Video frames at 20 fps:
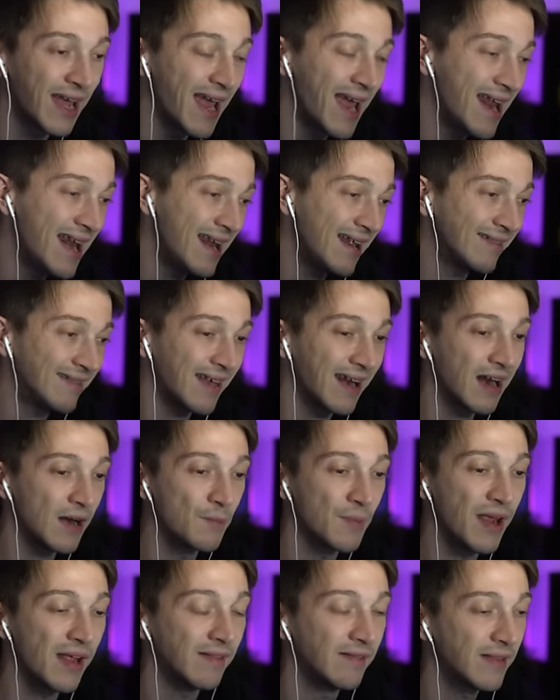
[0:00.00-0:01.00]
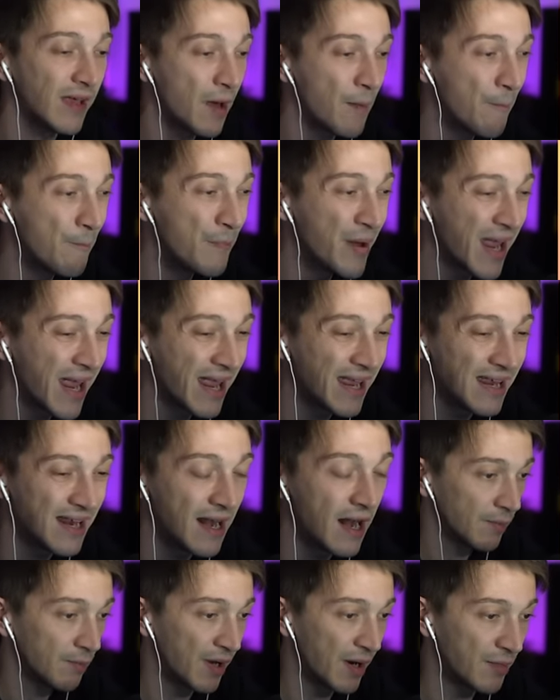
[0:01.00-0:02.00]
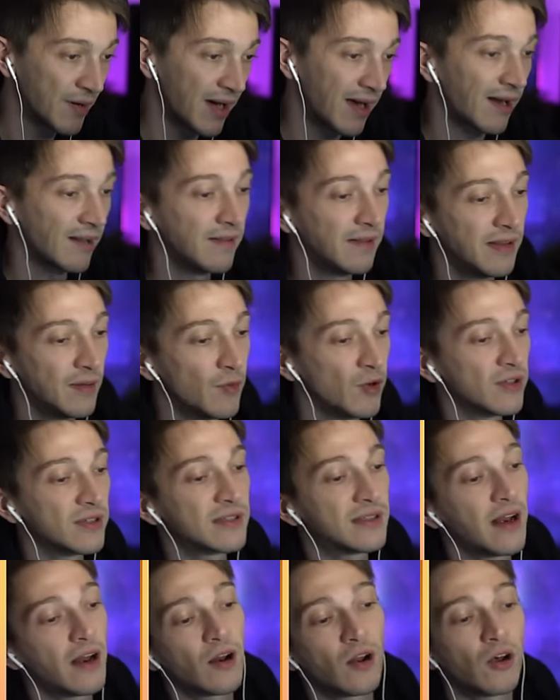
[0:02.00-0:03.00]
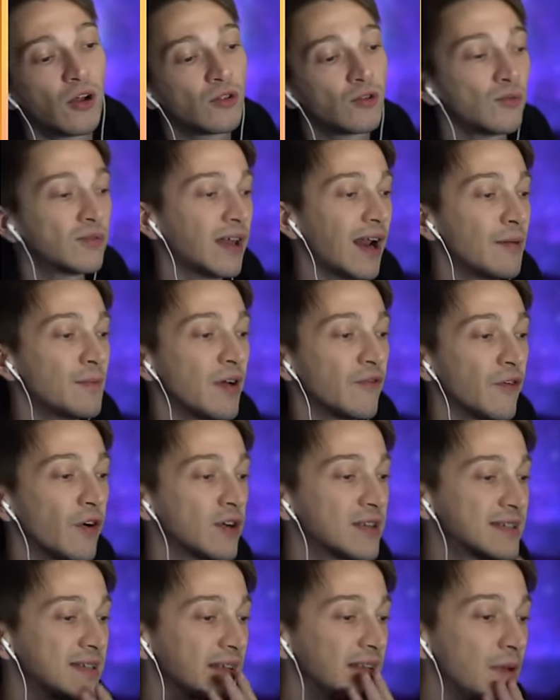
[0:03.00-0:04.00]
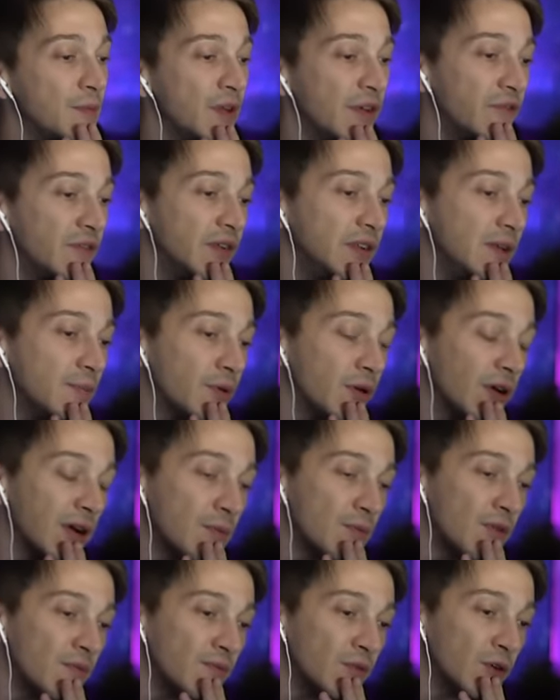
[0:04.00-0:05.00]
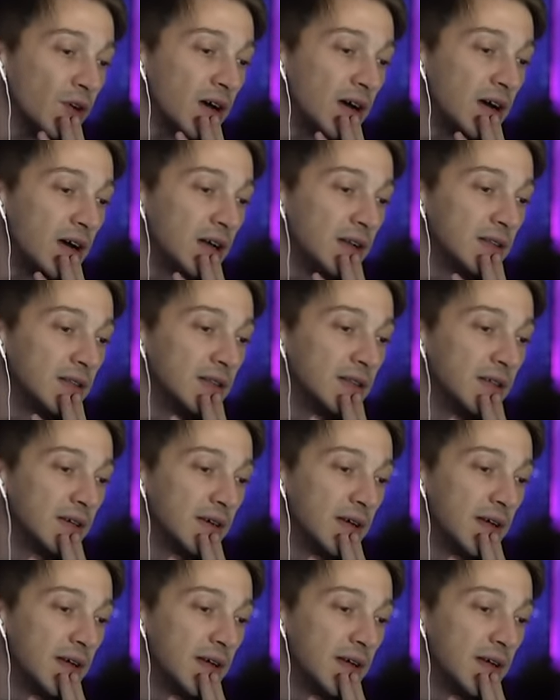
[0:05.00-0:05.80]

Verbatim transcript: È letteralmente Bale. Preparati, ti mostrerò tutta la mia forza dei miei fidi Pokémon volante.